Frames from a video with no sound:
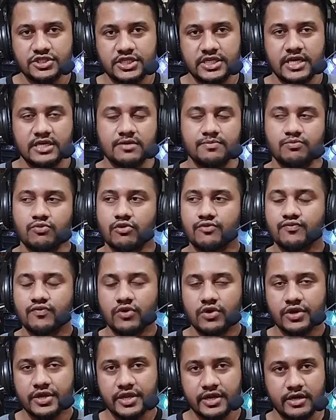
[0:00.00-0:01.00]
সেটা একটা
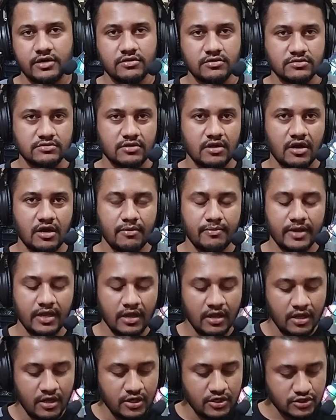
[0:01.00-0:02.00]
পোর্টফোলিও ক্রিয়েট করতে হবে
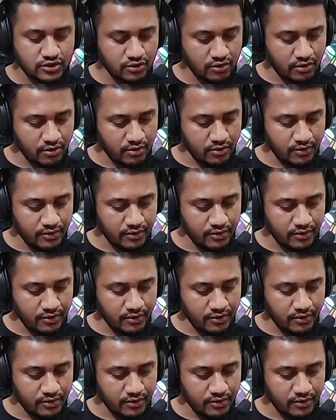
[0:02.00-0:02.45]
সো